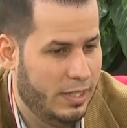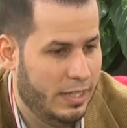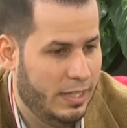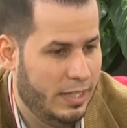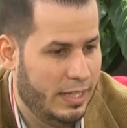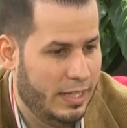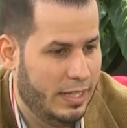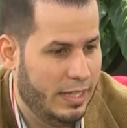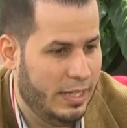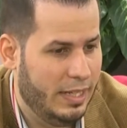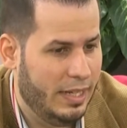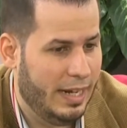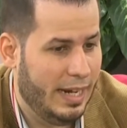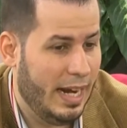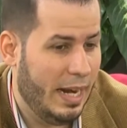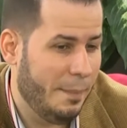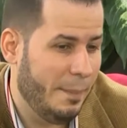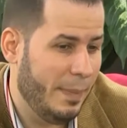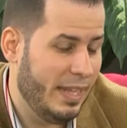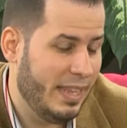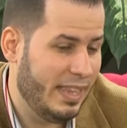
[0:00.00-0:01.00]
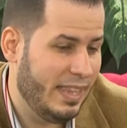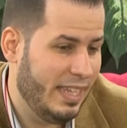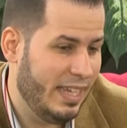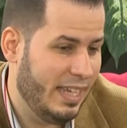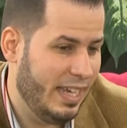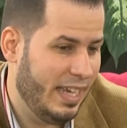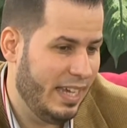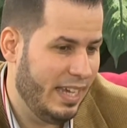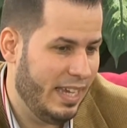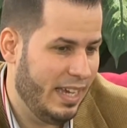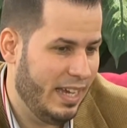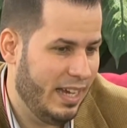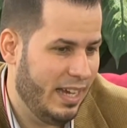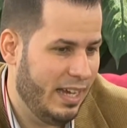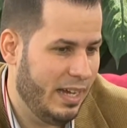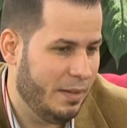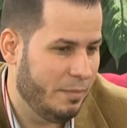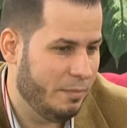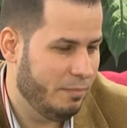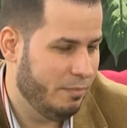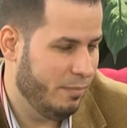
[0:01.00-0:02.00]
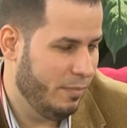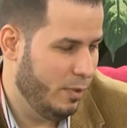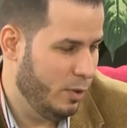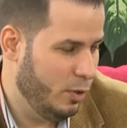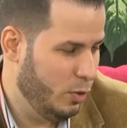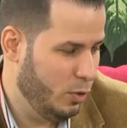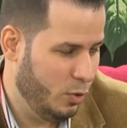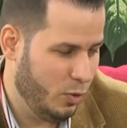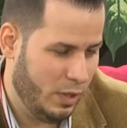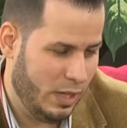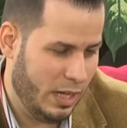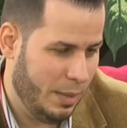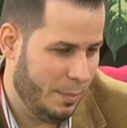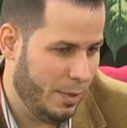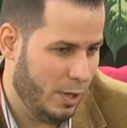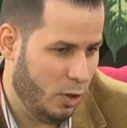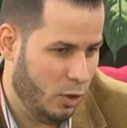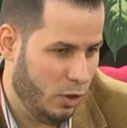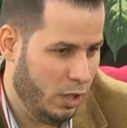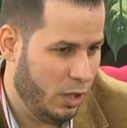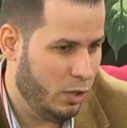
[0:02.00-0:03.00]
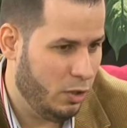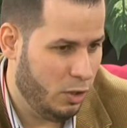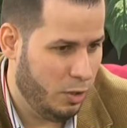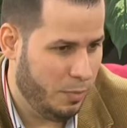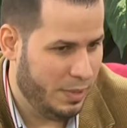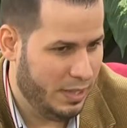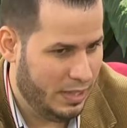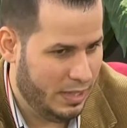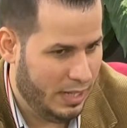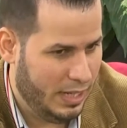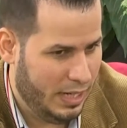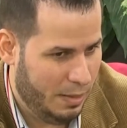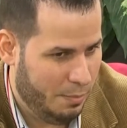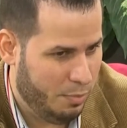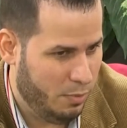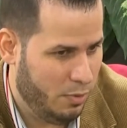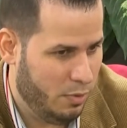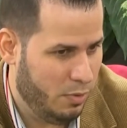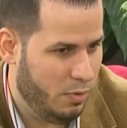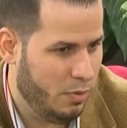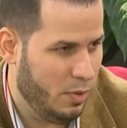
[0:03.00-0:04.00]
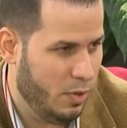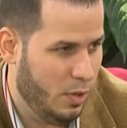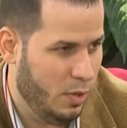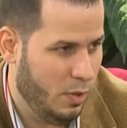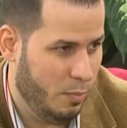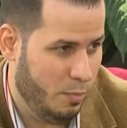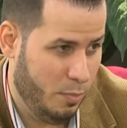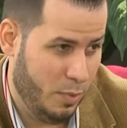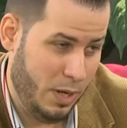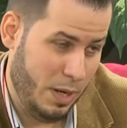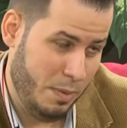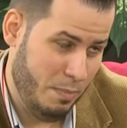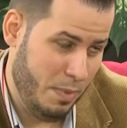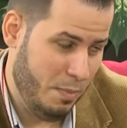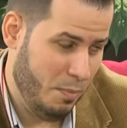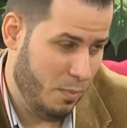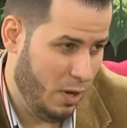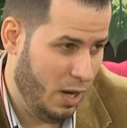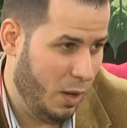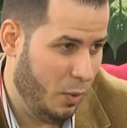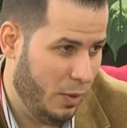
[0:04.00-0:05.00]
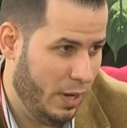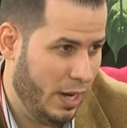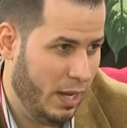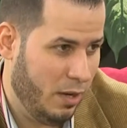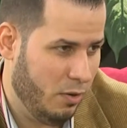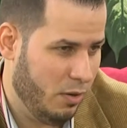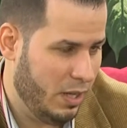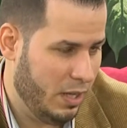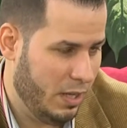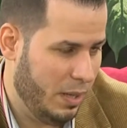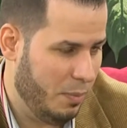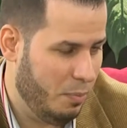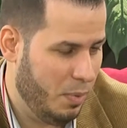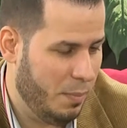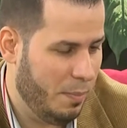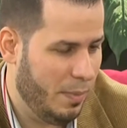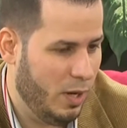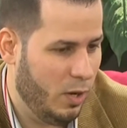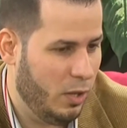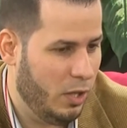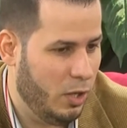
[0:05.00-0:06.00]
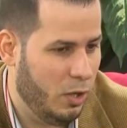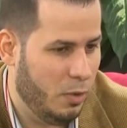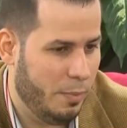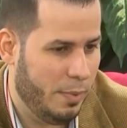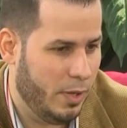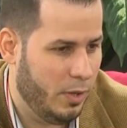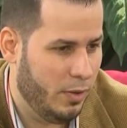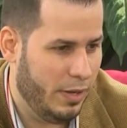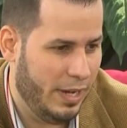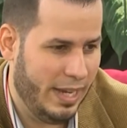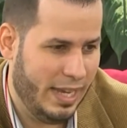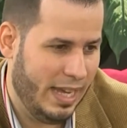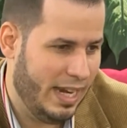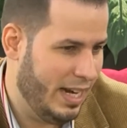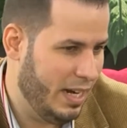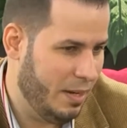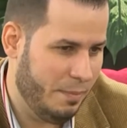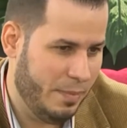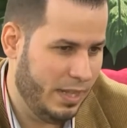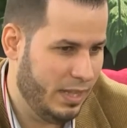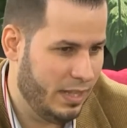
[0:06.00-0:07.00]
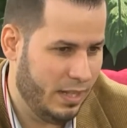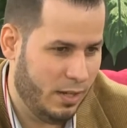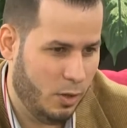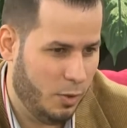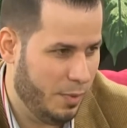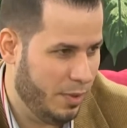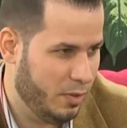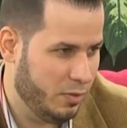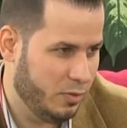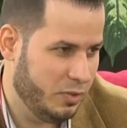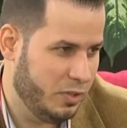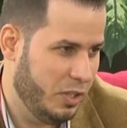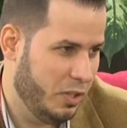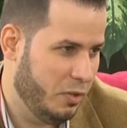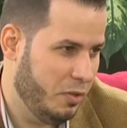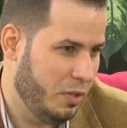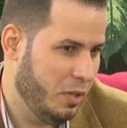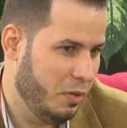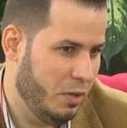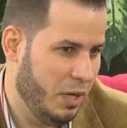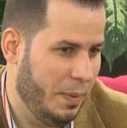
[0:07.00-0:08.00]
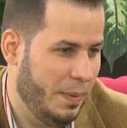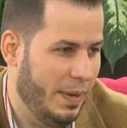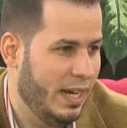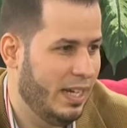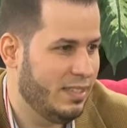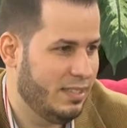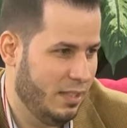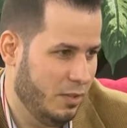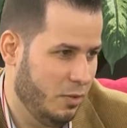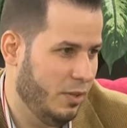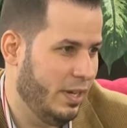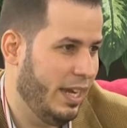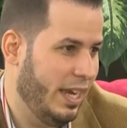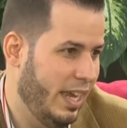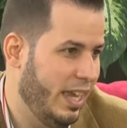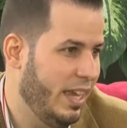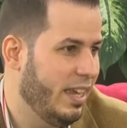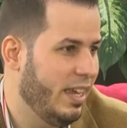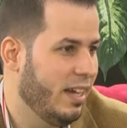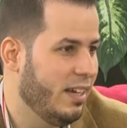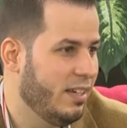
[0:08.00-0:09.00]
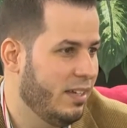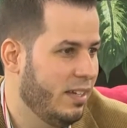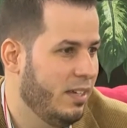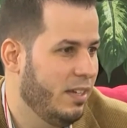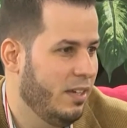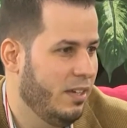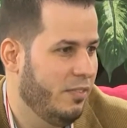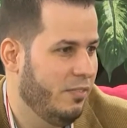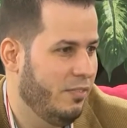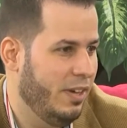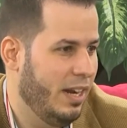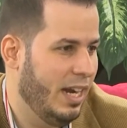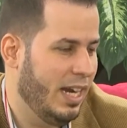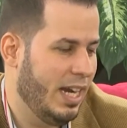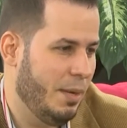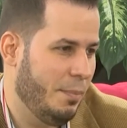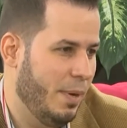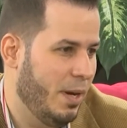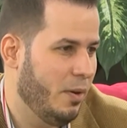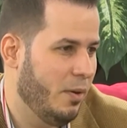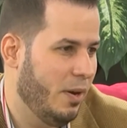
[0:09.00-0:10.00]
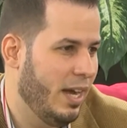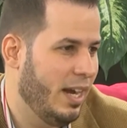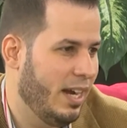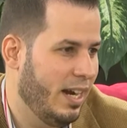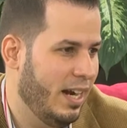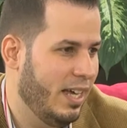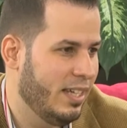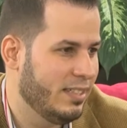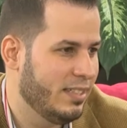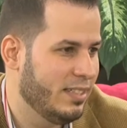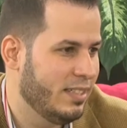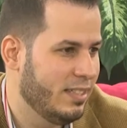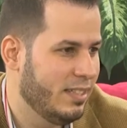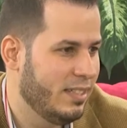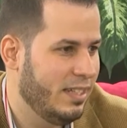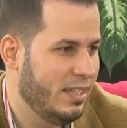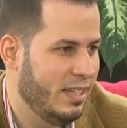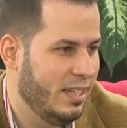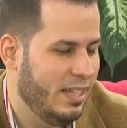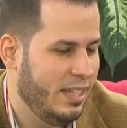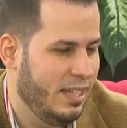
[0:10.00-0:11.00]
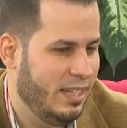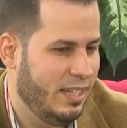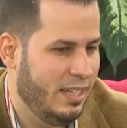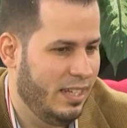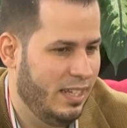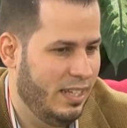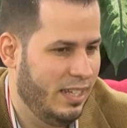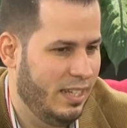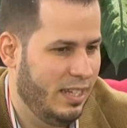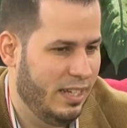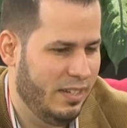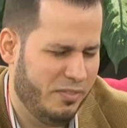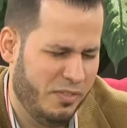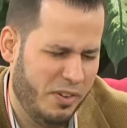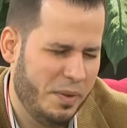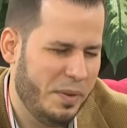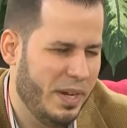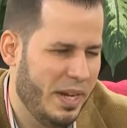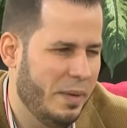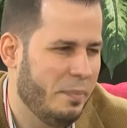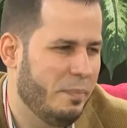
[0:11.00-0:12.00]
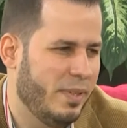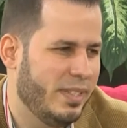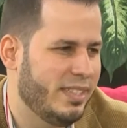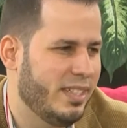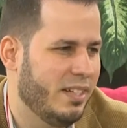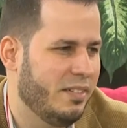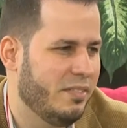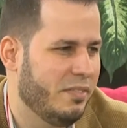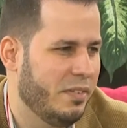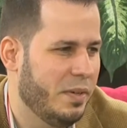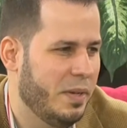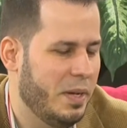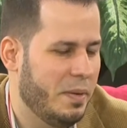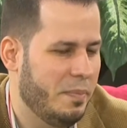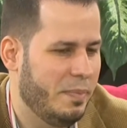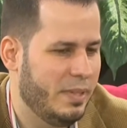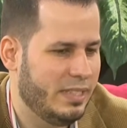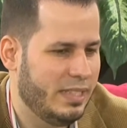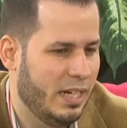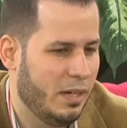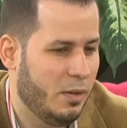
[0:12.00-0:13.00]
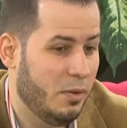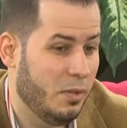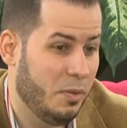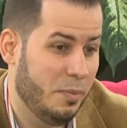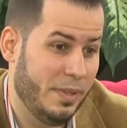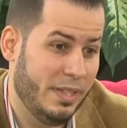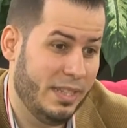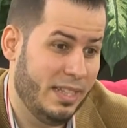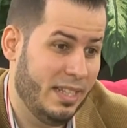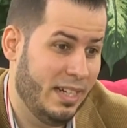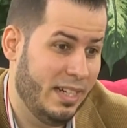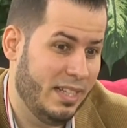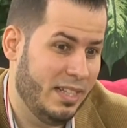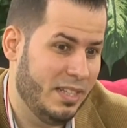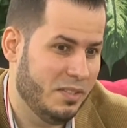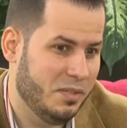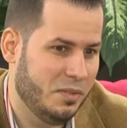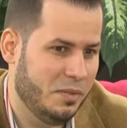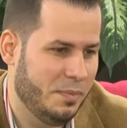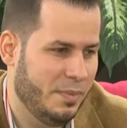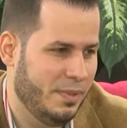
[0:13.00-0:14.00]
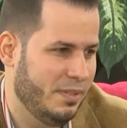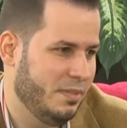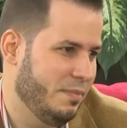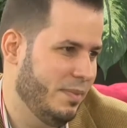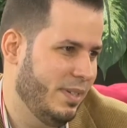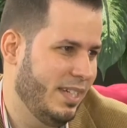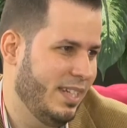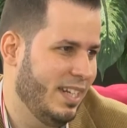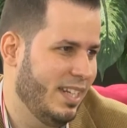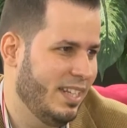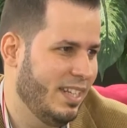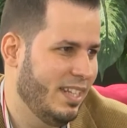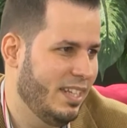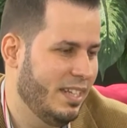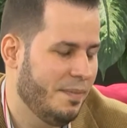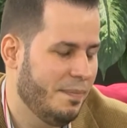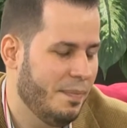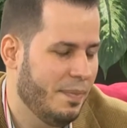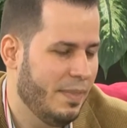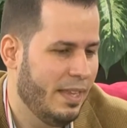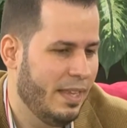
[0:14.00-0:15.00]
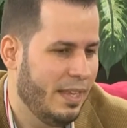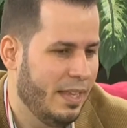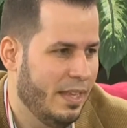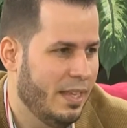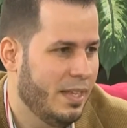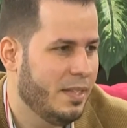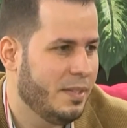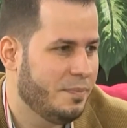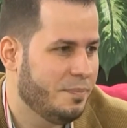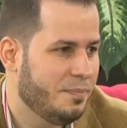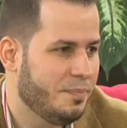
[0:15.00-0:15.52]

Eh, realmente ella nunca me lo dijo, yo me enteré por, por el mismo Laureano que después me lo dijo, pero ella realmente no me consiguió ninguna beca, sino que ella fue la que pagó las clases. Y fue bien especial, fue bien especial cuando me enteré de eso, imagínate. Sí, no, claro.